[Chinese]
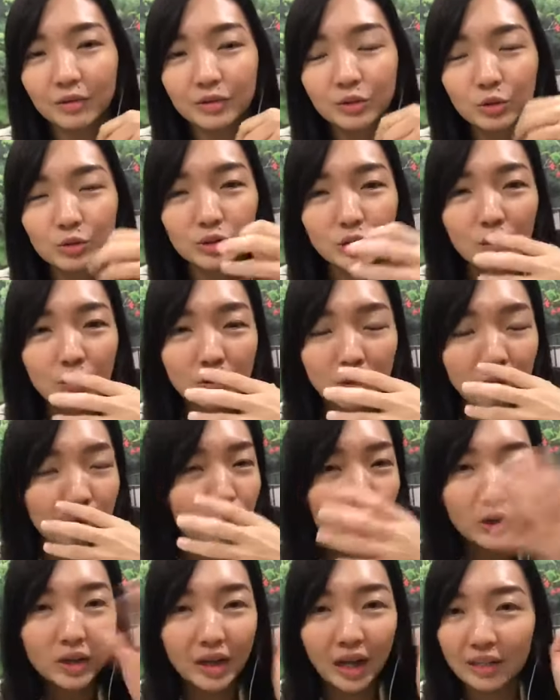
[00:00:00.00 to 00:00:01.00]
有时候你不
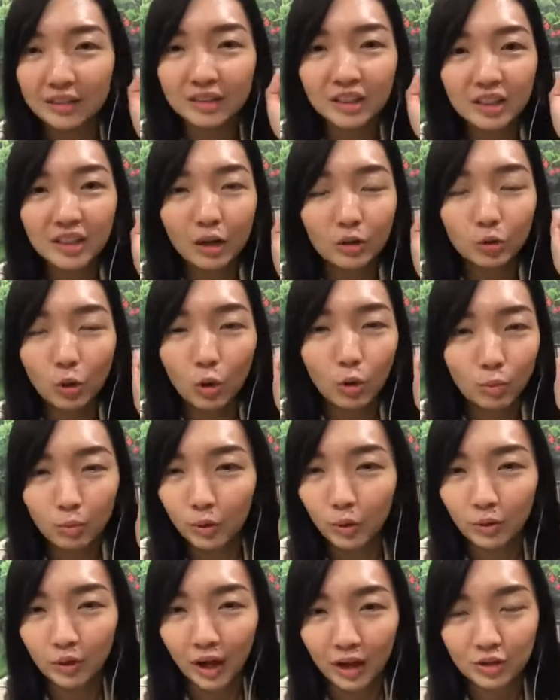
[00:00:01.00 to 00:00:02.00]
会感觉到痛，没
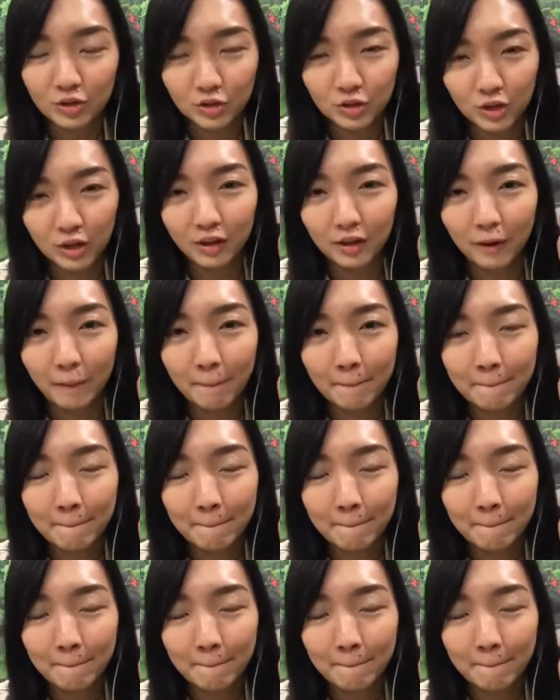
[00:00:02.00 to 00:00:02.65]
有感觉的。